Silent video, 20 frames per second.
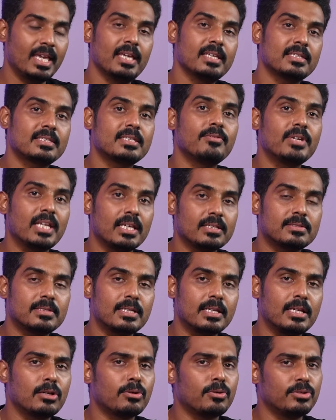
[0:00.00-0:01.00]
ஏ செவன் எஸ்
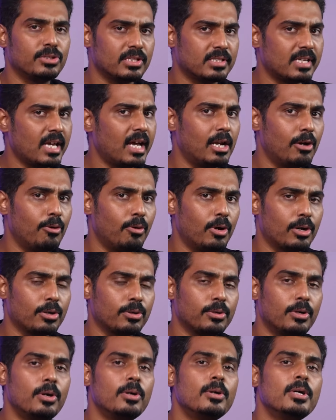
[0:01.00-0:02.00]
த்ரீயில் கொஞ்சம் ஷேலோவாக
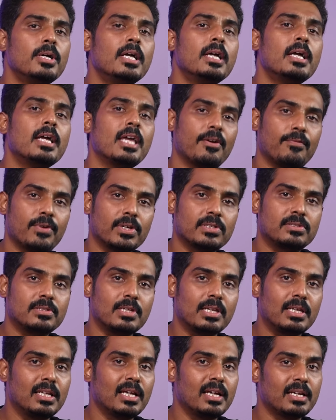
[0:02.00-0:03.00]
இருக்கும் எஃப்எக்ஸ்
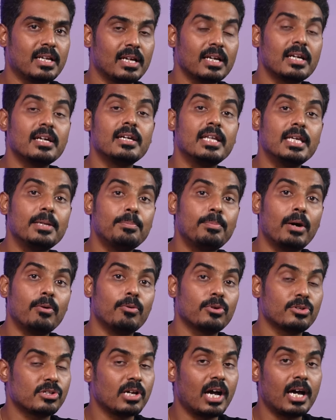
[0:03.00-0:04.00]
த்ரீயில் நல்லா
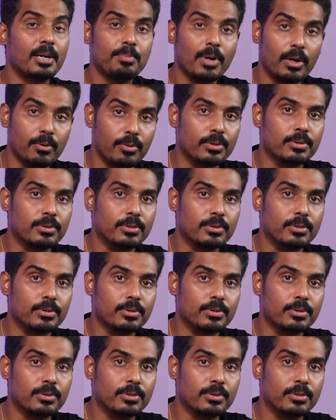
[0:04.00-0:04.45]
டீப்பாகவும் ஷார்ப்பாகவும்